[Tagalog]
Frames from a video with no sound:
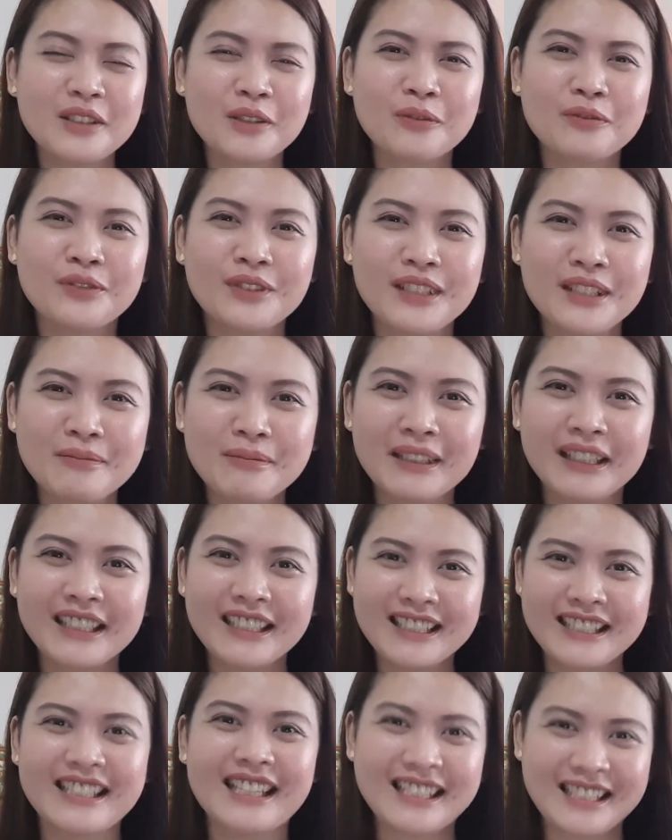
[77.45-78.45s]
Hopefully,
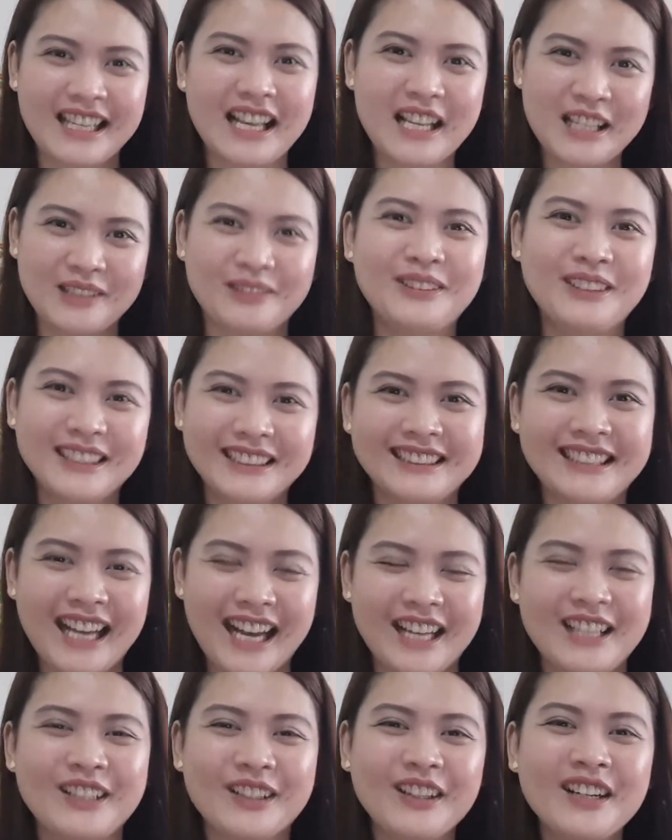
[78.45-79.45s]
magiging successful
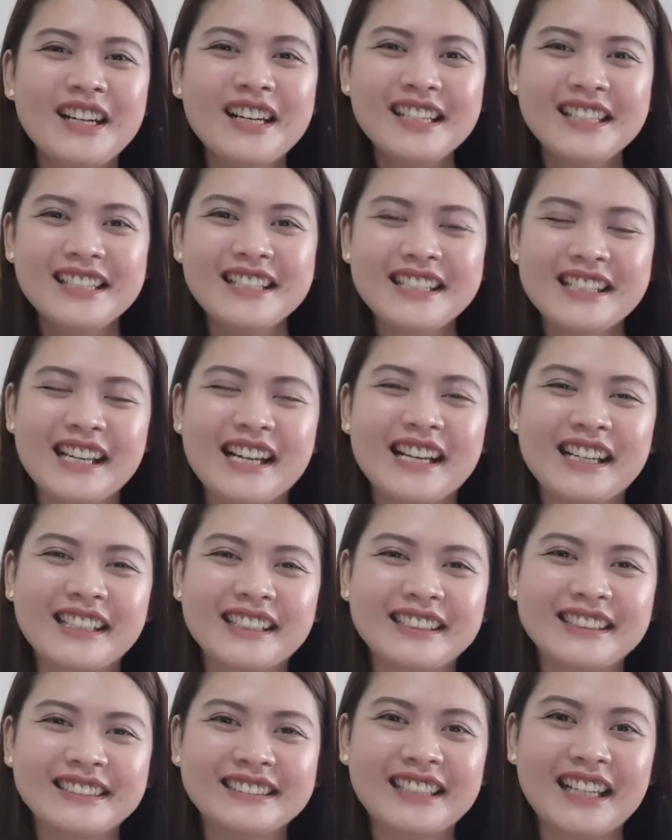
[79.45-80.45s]
tayo
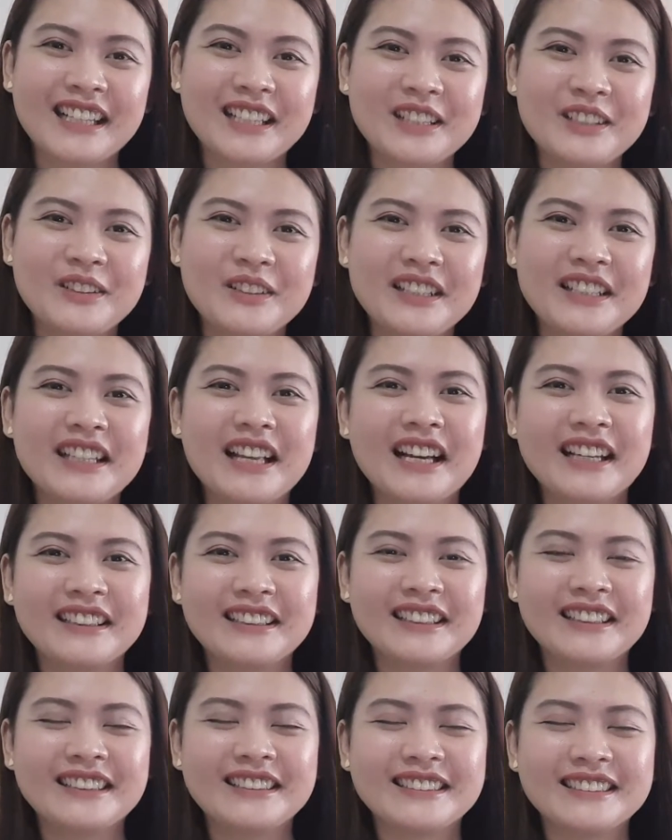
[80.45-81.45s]
sa gagawin
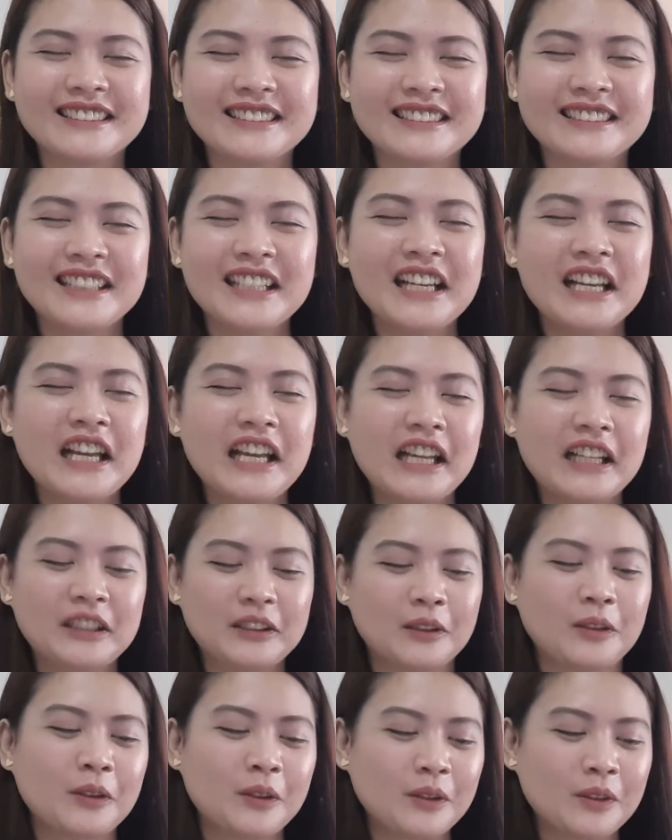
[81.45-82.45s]
nating
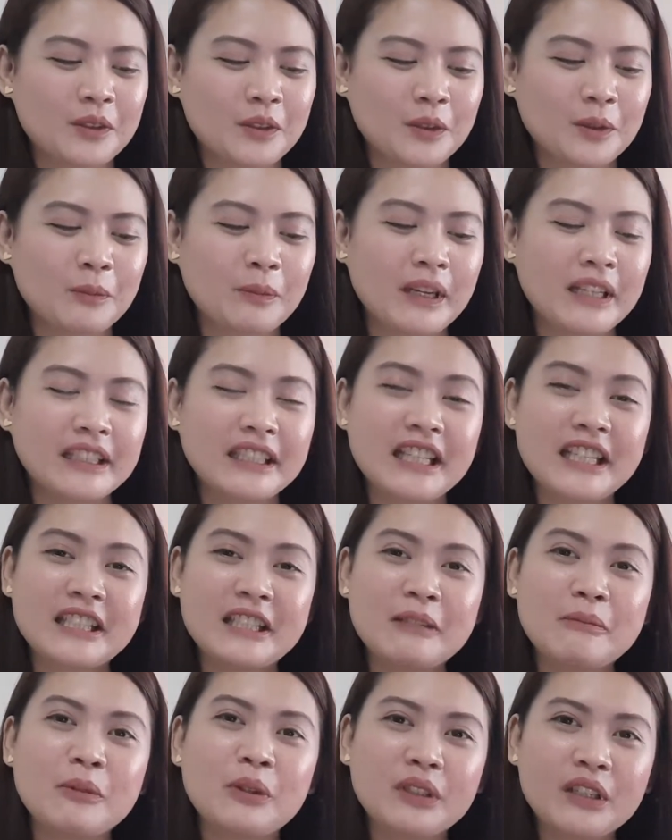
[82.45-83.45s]
ito. So, may
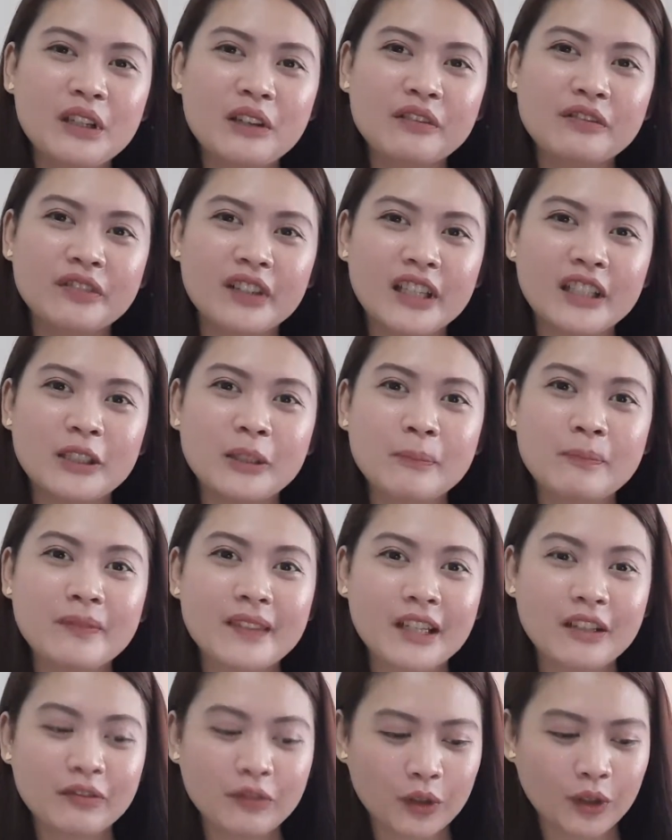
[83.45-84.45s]
testimony of faith.
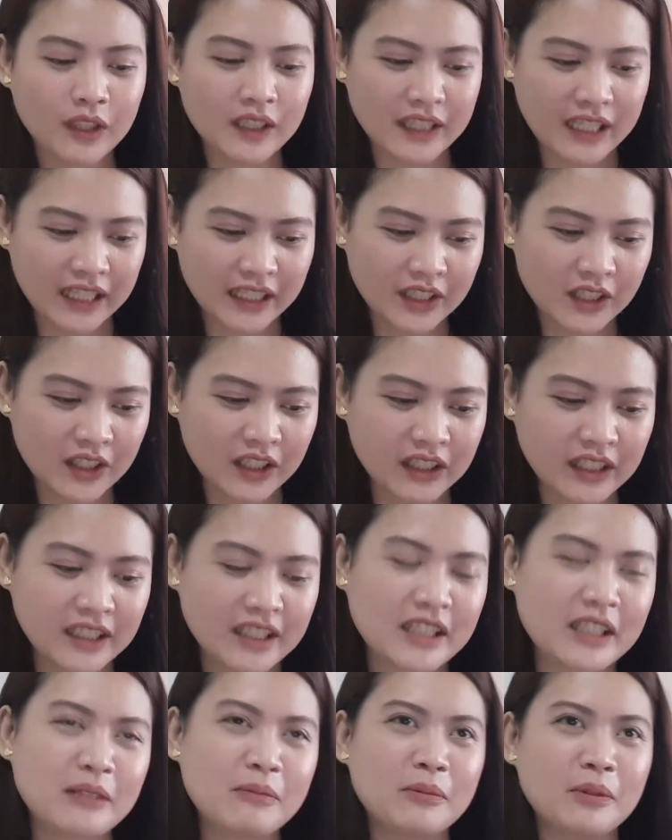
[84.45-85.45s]
Of course, lagi siyang
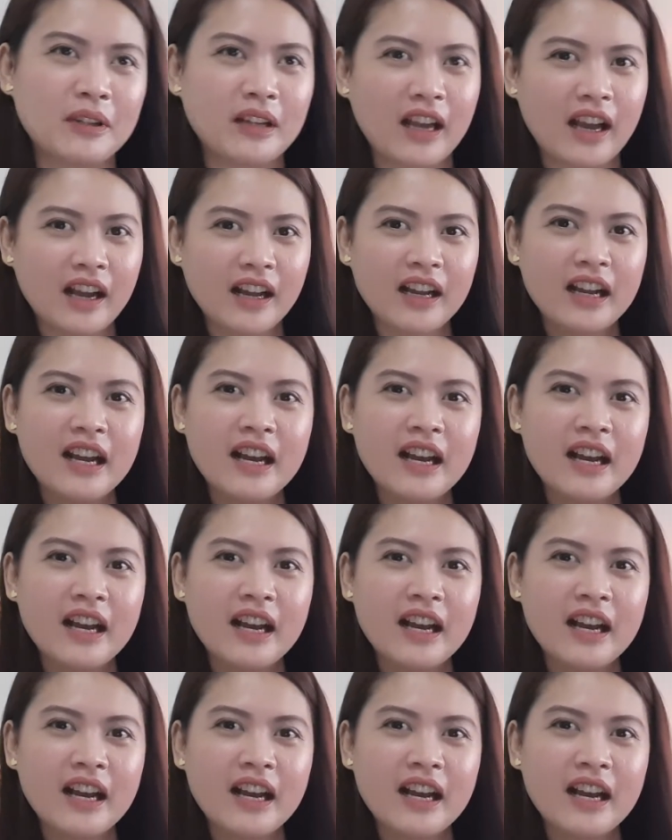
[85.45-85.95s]
nagsisimula.